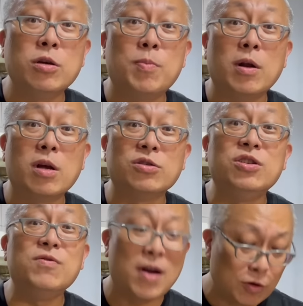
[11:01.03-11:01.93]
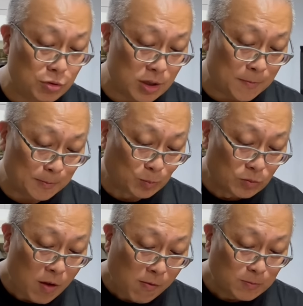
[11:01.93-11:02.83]
就跑到西方去了。
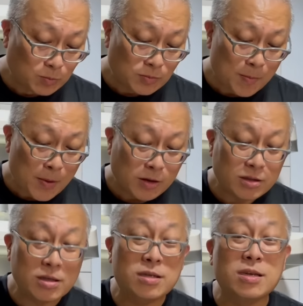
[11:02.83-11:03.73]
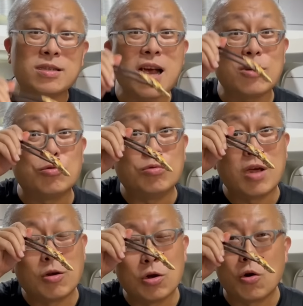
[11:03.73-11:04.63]
西式炸薯
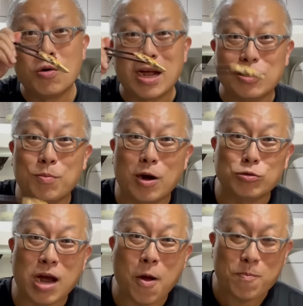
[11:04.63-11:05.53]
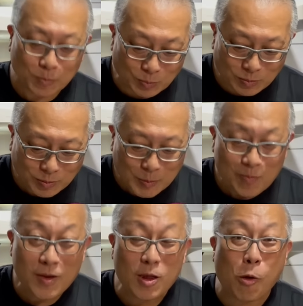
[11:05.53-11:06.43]
条的口感就跑出来了，嗯，
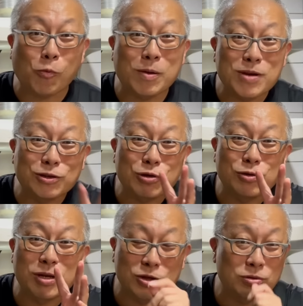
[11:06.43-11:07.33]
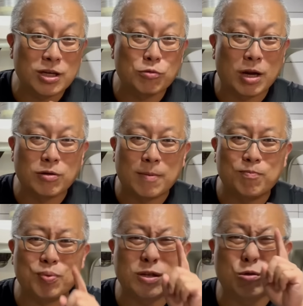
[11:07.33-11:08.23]
外面脆脆，中间软软，
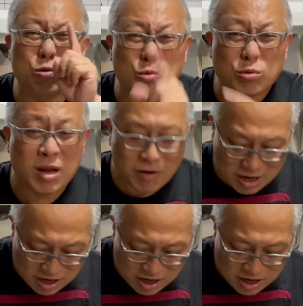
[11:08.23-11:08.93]
比薯条还